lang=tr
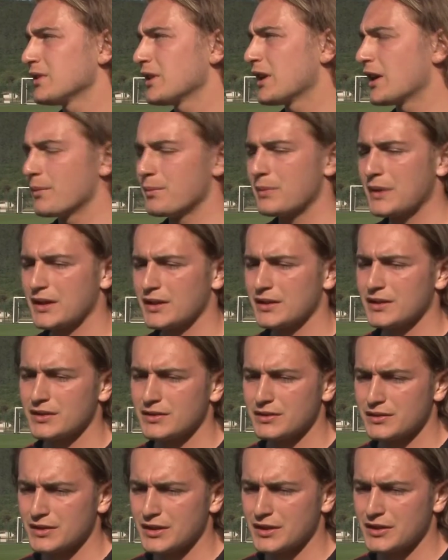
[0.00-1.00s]
Yani ben
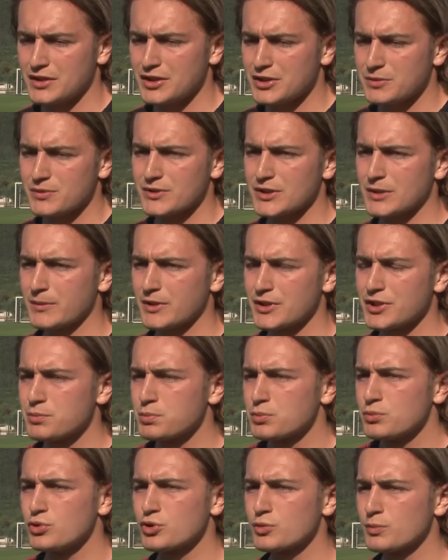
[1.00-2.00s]
hani hiçbir zaman
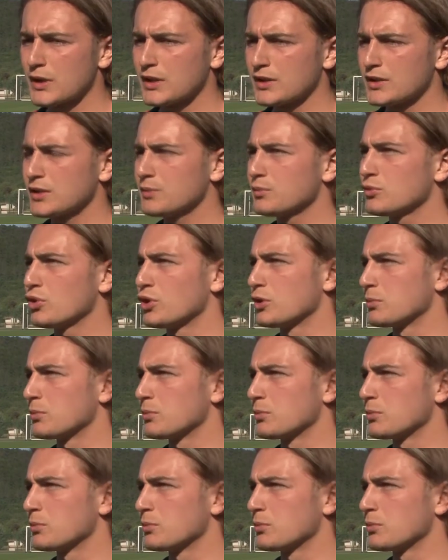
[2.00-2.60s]
hiçbir düşmanlığım da